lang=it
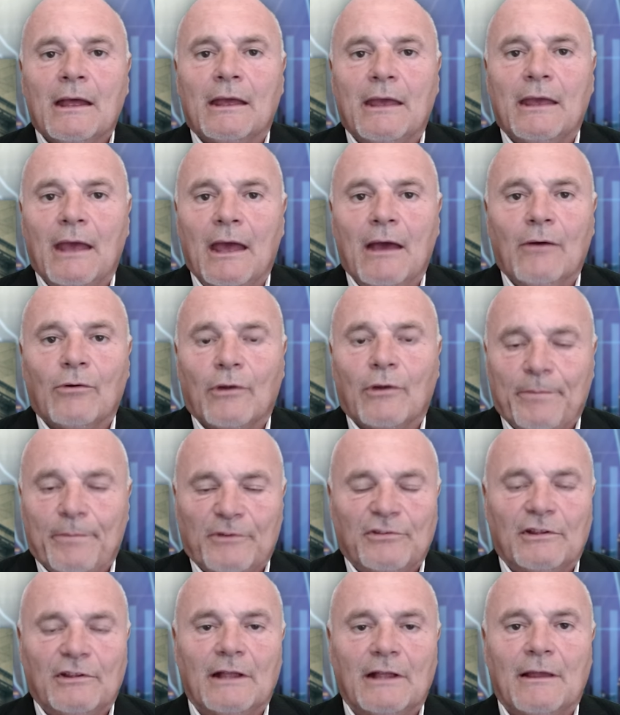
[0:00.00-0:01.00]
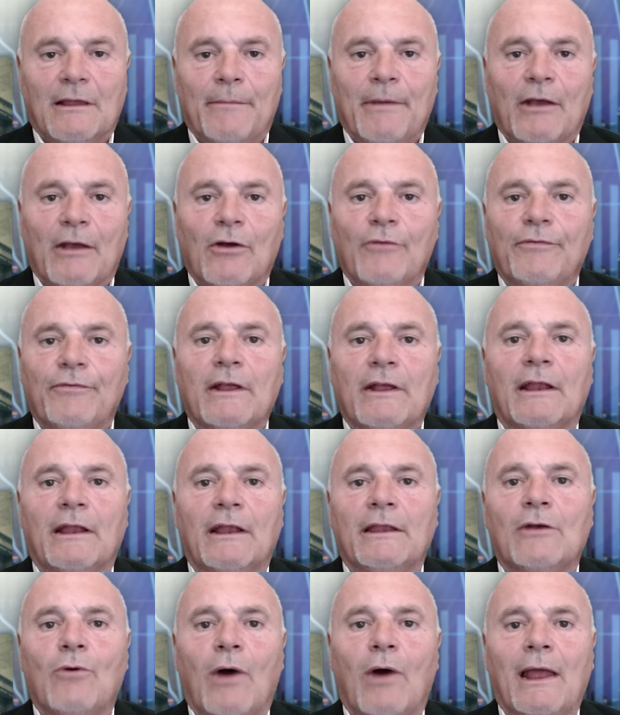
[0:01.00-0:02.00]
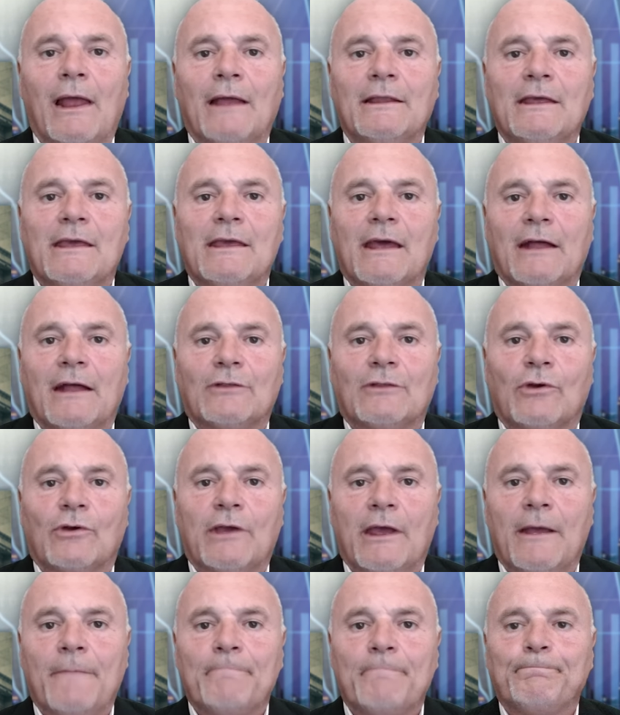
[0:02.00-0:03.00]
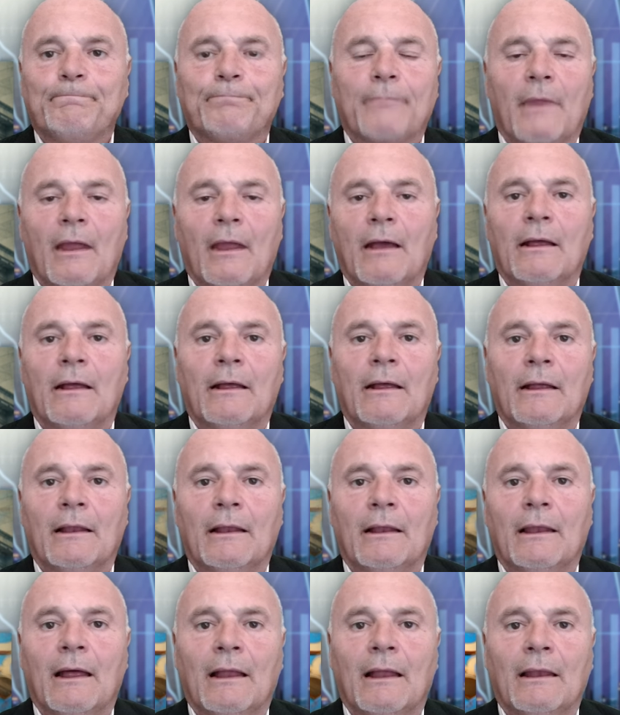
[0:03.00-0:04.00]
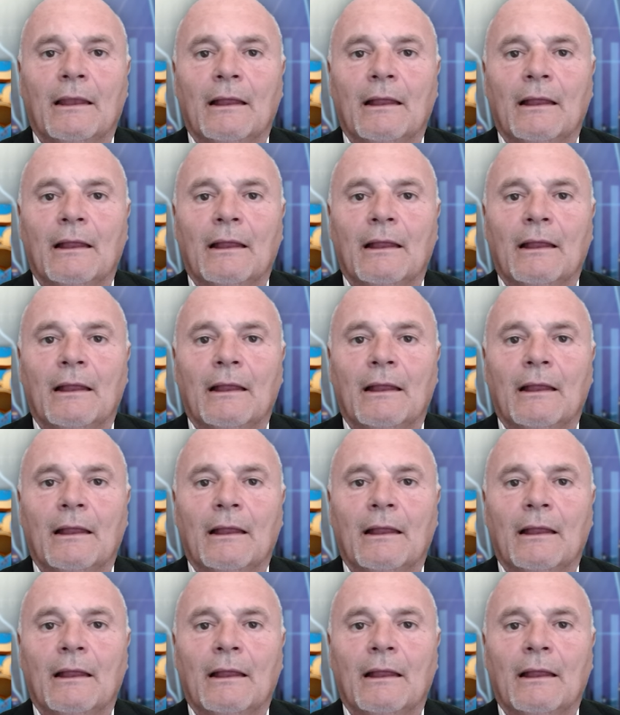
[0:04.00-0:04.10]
che è un rappresentante della Bank of England, il quale ha dichiarato che eh, la,